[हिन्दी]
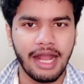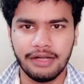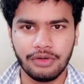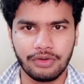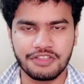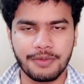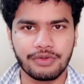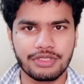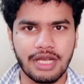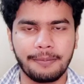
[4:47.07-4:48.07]
आई डोंट नो इसमें
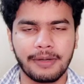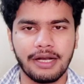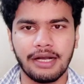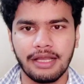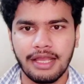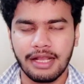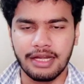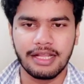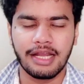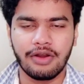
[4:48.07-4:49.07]
कुछ आपका
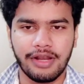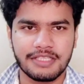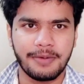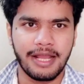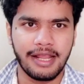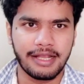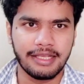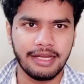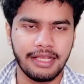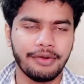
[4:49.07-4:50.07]
क्लिनिकल नॉलेज बढ़ेगा
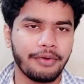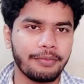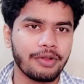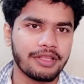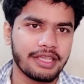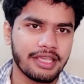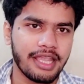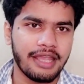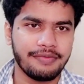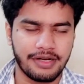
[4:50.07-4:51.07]
कि नहीं लोग बोलते हैं कि
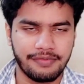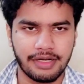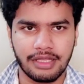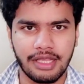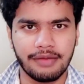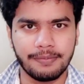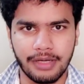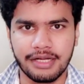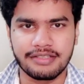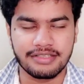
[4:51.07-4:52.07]
क्या ही फ़र्क पड़ता है आप
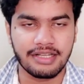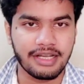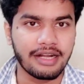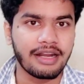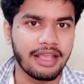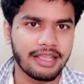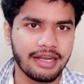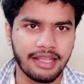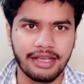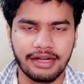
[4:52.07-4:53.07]
डिसेक्शन कर रहे हैं कि
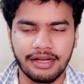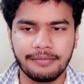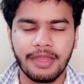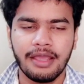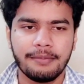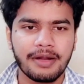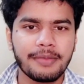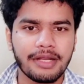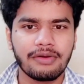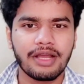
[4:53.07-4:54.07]
नहीं कर रहे हैं बट
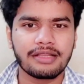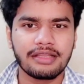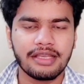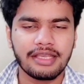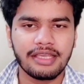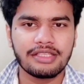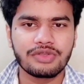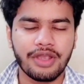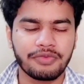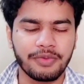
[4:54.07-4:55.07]
मेरे को लगता है कि
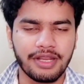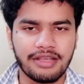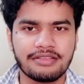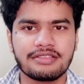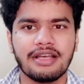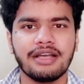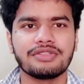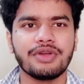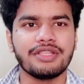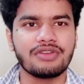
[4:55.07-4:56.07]
जो एक्सपीरियंस था
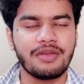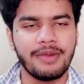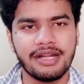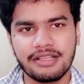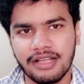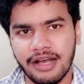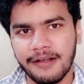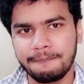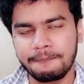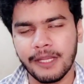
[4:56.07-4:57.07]
जो इन्जॉयमेंट
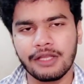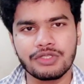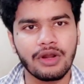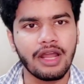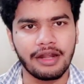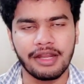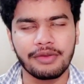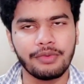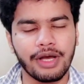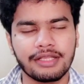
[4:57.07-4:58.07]
था जो
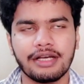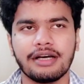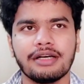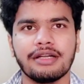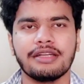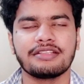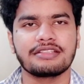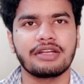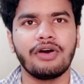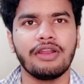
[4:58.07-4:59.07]
लर्निंग हुआ था
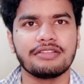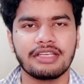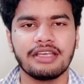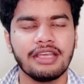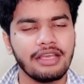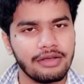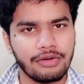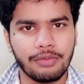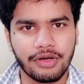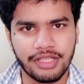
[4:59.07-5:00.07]
डिसेक्शन हॉल से
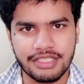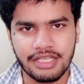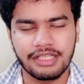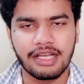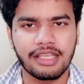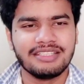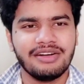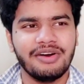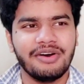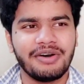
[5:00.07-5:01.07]
वो बहुत अच्छा था
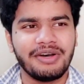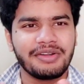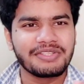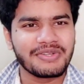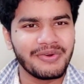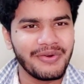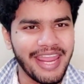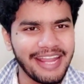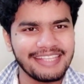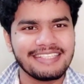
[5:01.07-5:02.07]
और जो
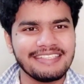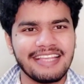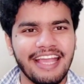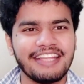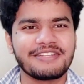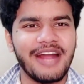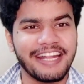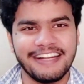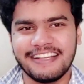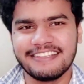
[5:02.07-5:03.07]
एक चीज़ है जो
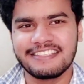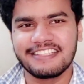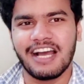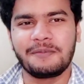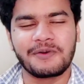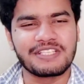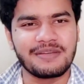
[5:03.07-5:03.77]
अटेंडेंस आपको